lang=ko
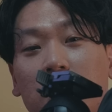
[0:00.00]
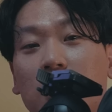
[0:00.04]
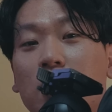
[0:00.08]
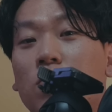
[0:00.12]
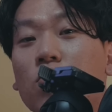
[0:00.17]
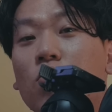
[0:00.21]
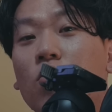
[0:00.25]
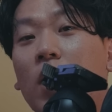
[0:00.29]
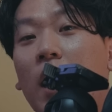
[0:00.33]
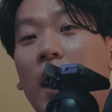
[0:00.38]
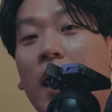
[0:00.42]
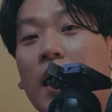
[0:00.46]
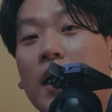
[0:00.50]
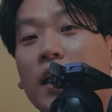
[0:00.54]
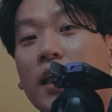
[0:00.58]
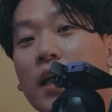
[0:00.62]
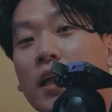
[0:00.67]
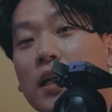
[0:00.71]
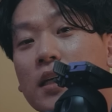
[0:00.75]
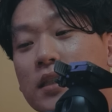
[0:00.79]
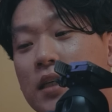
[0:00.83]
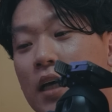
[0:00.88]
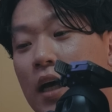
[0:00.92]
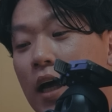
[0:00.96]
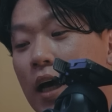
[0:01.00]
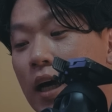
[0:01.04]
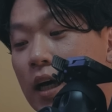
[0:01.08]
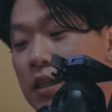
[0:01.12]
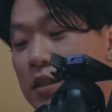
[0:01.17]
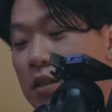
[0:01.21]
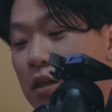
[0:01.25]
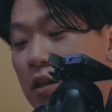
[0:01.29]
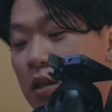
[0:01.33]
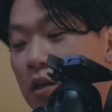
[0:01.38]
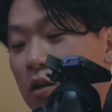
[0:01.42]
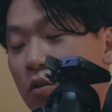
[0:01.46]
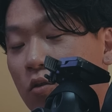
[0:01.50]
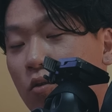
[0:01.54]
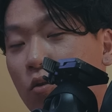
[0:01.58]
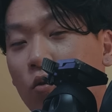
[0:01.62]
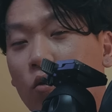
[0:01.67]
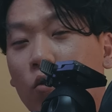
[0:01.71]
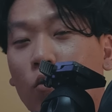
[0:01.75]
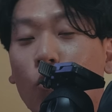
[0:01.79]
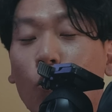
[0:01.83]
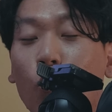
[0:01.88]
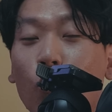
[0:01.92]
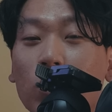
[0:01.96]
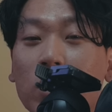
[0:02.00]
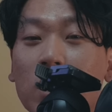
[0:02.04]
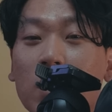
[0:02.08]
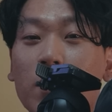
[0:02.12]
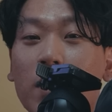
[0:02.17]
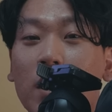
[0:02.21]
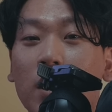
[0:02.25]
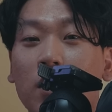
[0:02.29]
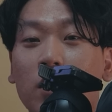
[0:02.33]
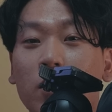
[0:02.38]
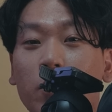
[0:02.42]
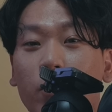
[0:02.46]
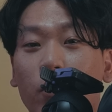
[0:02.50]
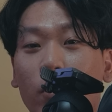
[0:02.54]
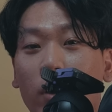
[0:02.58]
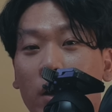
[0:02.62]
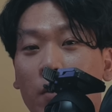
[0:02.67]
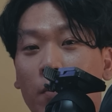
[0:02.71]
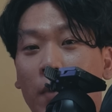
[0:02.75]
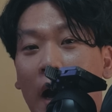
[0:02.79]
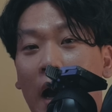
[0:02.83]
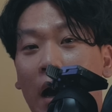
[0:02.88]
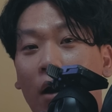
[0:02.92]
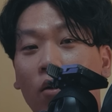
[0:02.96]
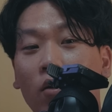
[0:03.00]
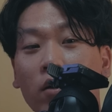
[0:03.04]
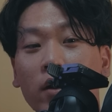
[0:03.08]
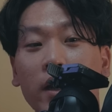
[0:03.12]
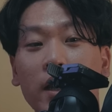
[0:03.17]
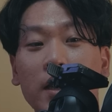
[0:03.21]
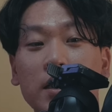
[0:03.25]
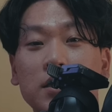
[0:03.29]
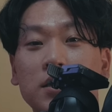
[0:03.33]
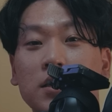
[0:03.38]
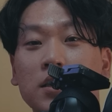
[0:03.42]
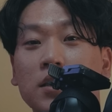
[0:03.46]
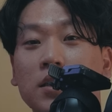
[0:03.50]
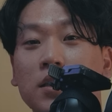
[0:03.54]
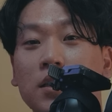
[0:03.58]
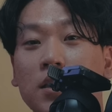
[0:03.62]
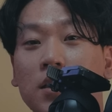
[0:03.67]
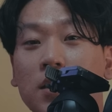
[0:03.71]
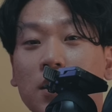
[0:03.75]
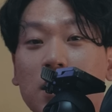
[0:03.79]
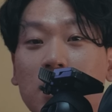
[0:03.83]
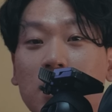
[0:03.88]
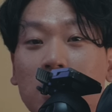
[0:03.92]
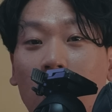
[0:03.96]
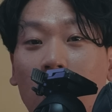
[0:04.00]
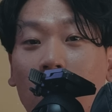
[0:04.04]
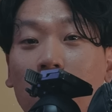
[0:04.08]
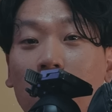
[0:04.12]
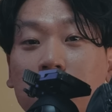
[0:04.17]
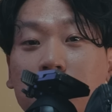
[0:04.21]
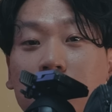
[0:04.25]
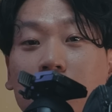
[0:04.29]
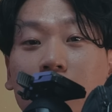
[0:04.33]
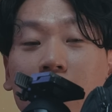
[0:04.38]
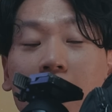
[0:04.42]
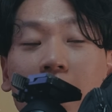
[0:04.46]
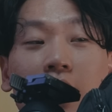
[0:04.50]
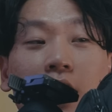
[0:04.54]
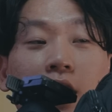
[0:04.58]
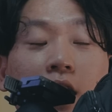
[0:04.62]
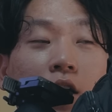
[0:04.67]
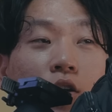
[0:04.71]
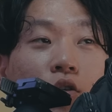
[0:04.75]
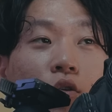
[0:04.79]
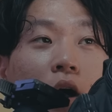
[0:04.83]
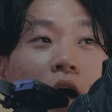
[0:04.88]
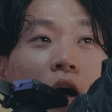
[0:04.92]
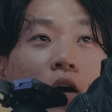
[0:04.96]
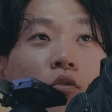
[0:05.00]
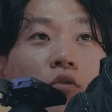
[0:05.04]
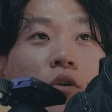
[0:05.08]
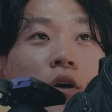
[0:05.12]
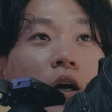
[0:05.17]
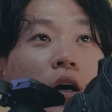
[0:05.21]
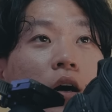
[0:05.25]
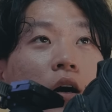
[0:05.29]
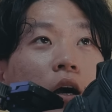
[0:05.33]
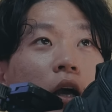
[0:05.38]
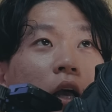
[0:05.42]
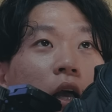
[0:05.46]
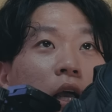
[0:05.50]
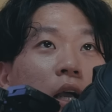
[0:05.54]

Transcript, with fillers: 들고 가야 되는 상황에서는 또 오 디 마크 포에 망원 렌즈를 넣어서 다니기도 하고요.